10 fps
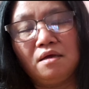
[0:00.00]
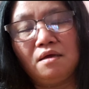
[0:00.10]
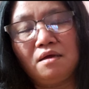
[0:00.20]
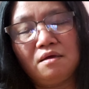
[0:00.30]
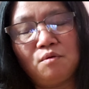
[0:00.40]
ah,
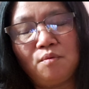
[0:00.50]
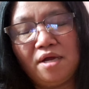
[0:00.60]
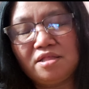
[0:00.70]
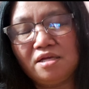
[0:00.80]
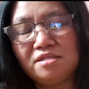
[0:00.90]
uh ah,
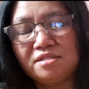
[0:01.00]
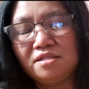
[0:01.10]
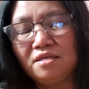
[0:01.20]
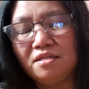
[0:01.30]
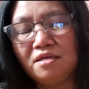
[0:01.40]
worth it's
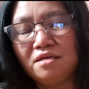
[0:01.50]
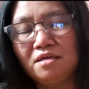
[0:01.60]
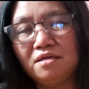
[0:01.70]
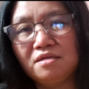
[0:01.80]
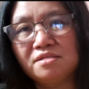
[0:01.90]

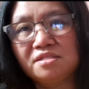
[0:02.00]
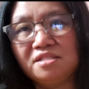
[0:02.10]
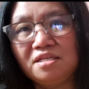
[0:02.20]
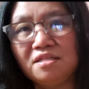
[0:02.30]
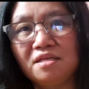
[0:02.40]
stealing
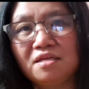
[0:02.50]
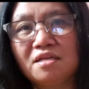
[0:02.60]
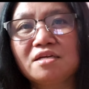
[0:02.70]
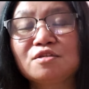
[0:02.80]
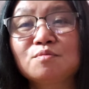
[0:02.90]
stealing
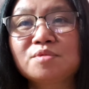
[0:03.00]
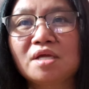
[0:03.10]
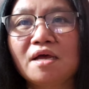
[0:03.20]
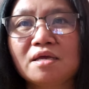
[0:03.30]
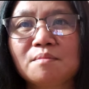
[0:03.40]
lot of
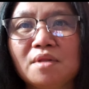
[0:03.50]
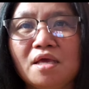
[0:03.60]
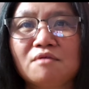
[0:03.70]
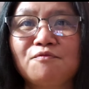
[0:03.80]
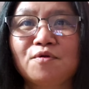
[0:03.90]
time
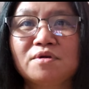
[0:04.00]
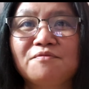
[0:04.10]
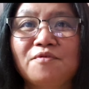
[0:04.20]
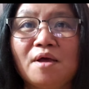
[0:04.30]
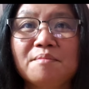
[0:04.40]
like for the
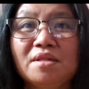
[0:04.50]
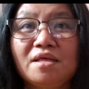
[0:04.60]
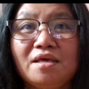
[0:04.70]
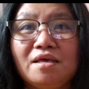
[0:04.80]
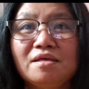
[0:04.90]

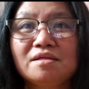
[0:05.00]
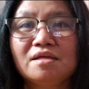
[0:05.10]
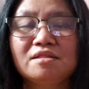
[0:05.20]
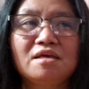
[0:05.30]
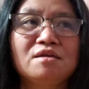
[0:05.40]
family
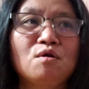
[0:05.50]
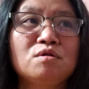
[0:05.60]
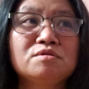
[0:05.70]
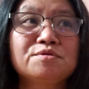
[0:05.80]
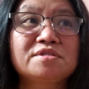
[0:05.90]
and then
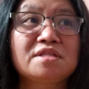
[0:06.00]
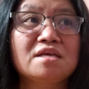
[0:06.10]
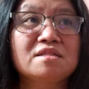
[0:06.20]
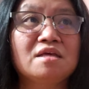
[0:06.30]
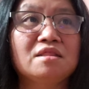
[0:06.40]
all those
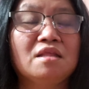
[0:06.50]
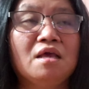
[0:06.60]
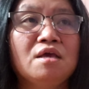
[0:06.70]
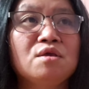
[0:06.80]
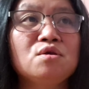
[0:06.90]
things that
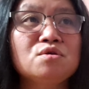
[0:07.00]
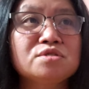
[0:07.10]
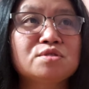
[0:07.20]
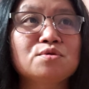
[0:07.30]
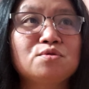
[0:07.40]
you
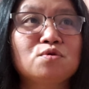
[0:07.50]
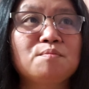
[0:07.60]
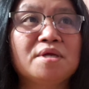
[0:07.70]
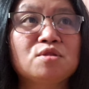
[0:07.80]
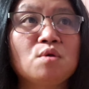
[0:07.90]
used to do
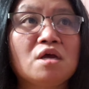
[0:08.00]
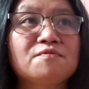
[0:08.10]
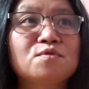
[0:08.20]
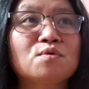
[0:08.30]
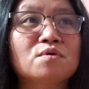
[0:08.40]
but you
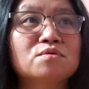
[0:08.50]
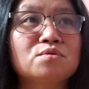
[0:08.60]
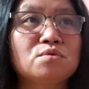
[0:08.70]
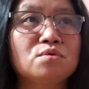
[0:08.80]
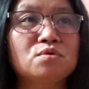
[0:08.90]
have to
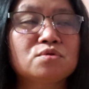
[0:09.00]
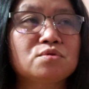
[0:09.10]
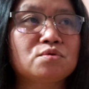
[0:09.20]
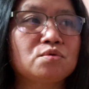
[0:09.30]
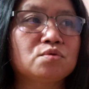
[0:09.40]
to
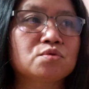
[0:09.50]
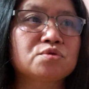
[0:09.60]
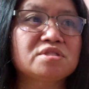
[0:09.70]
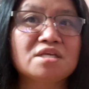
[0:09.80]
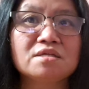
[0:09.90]
to to
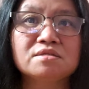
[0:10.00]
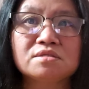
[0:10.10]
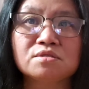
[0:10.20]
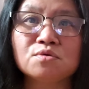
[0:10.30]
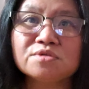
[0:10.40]
still
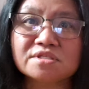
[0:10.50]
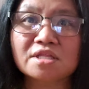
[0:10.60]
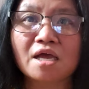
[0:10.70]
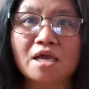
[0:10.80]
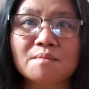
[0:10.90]
those
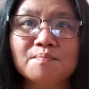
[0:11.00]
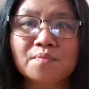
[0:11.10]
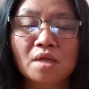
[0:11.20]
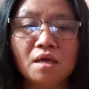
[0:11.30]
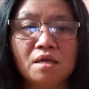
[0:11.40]
time
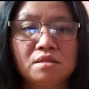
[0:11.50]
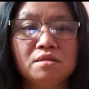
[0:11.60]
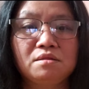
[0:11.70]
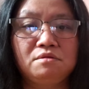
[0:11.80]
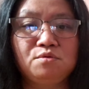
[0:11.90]

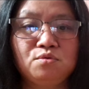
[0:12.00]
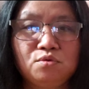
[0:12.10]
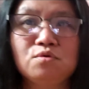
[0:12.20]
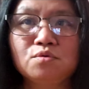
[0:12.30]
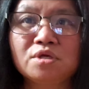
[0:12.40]
and
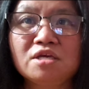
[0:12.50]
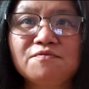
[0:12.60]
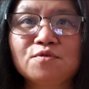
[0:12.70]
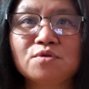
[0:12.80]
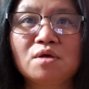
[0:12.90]
to
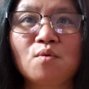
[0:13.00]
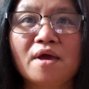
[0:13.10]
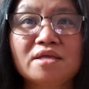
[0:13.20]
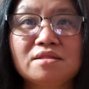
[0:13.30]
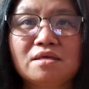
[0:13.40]
give to the
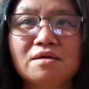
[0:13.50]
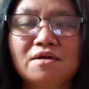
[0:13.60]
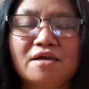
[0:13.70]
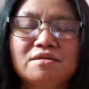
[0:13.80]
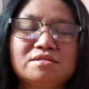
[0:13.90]
whitey,
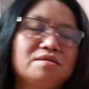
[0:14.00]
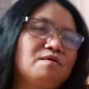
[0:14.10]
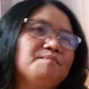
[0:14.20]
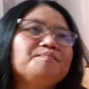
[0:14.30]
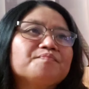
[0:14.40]
right?
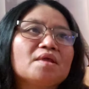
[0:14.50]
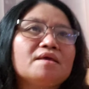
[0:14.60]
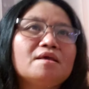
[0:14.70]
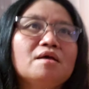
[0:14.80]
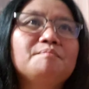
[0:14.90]
So,
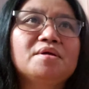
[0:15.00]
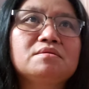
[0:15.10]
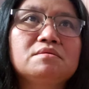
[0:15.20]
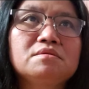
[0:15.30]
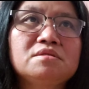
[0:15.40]
yeah, but
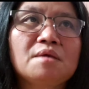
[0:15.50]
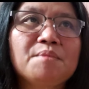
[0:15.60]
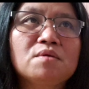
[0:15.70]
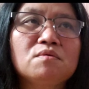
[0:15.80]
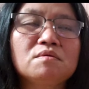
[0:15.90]

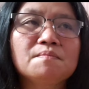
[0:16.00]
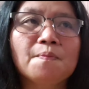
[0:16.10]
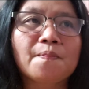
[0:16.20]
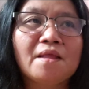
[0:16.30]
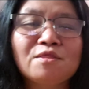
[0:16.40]
sabi ko,
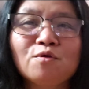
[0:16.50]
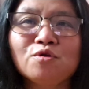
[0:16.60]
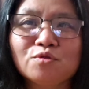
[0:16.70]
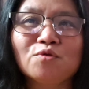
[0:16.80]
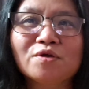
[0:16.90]

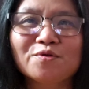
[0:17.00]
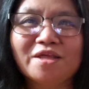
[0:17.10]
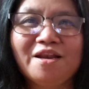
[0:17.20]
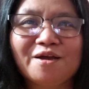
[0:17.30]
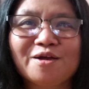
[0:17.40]
tuloy-tuloy ko
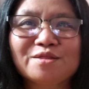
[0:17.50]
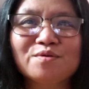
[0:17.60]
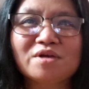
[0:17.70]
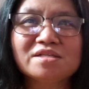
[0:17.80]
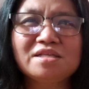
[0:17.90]
talaga
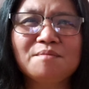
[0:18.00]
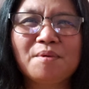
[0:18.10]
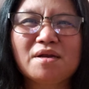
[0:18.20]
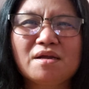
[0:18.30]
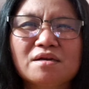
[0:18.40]
to kasi
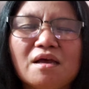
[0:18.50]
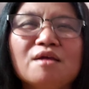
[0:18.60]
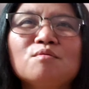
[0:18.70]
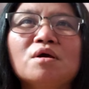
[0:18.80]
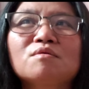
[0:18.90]
parang
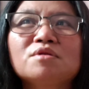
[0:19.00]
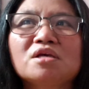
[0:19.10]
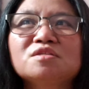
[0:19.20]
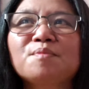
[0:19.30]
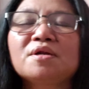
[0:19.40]
naano ako,
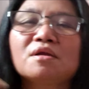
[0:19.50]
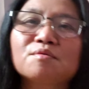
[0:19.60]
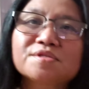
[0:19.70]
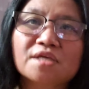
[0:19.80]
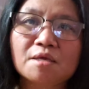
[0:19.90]
na-inspired
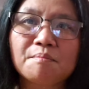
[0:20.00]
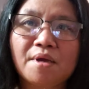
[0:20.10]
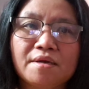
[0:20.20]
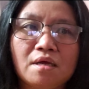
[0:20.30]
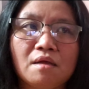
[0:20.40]
ako sa
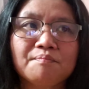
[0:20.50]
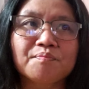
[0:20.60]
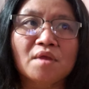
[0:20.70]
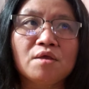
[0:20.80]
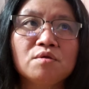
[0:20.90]
iba na
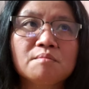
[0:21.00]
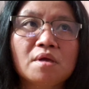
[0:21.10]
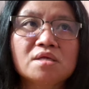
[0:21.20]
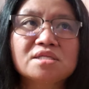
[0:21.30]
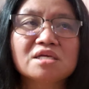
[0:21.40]
yung
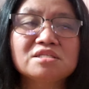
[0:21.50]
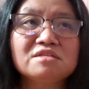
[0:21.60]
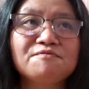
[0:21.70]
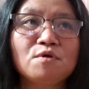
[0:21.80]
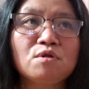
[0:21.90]
mga
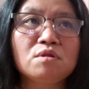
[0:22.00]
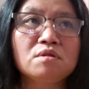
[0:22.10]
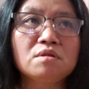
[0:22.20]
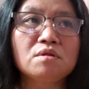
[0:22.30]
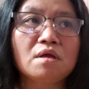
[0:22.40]

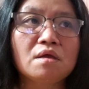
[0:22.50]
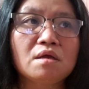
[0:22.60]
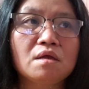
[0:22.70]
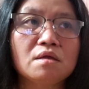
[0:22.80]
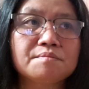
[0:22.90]
successful uh,
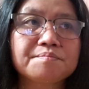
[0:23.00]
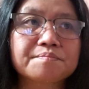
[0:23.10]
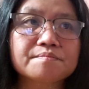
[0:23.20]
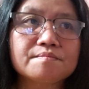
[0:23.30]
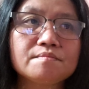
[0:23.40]
ah,
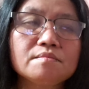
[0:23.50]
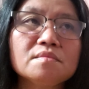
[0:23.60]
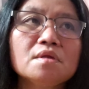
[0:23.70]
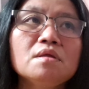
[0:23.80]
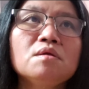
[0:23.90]

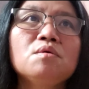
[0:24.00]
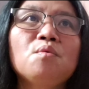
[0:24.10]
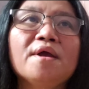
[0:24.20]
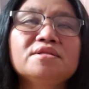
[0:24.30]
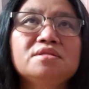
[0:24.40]
uh, ah,
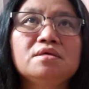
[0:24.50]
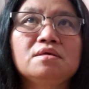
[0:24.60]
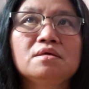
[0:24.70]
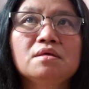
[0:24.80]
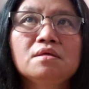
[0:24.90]

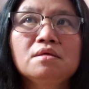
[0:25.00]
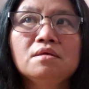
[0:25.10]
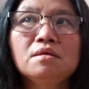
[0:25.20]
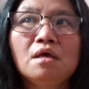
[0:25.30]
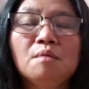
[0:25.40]
whitey,
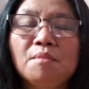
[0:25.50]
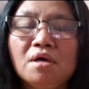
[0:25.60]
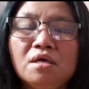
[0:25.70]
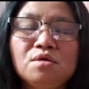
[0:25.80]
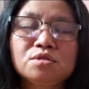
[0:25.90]
uh, ah,
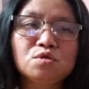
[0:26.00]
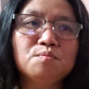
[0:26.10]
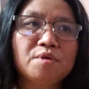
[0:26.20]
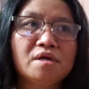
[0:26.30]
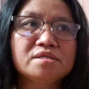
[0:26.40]
mga
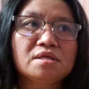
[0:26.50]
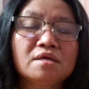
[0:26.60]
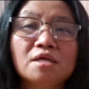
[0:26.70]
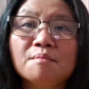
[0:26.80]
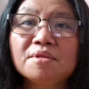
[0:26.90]
YouTubers,
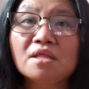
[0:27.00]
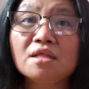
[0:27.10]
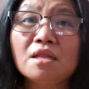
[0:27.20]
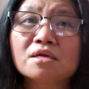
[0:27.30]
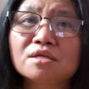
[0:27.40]
ang dami na
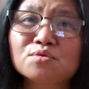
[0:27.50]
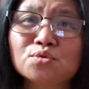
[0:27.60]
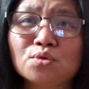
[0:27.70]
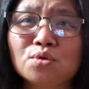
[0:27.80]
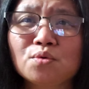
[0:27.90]
nilang
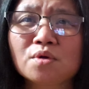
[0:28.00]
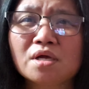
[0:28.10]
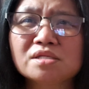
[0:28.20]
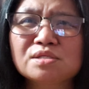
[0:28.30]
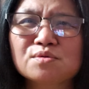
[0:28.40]

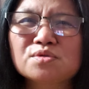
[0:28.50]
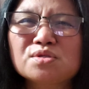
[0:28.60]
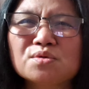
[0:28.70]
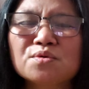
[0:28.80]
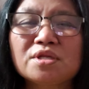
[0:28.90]
natutulungan. So,
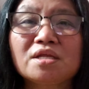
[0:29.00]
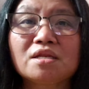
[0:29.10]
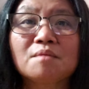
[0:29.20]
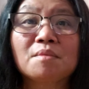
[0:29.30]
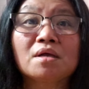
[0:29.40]
gusto ko din
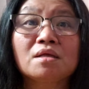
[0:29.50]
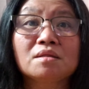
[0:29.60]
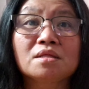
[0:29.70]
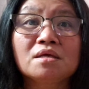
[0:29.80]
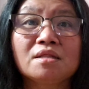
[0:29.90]
na mag
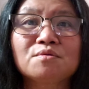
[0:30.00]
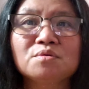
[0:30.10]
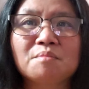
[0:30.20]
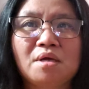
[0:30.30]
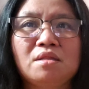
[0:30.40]

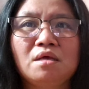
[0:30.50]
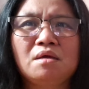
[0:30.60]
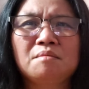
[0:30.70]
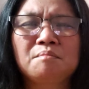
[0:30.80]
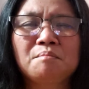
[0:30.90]
ganun ba
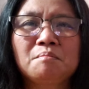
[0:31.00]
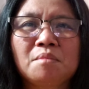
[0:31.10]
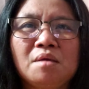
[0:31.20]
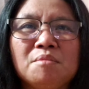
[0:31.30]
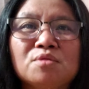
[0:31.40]
na
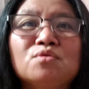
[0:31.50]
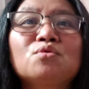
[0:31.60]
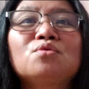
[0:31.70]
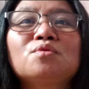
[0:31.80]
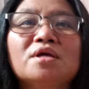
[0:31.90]
may
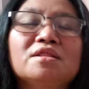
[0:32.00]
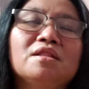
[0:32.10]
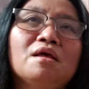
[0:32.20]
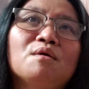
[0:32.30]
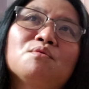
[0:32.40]
matutulungan
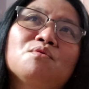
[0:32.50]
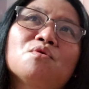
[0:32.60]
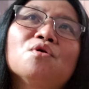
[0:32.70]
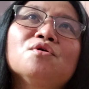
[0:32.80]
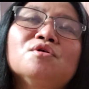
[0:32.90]
din ako.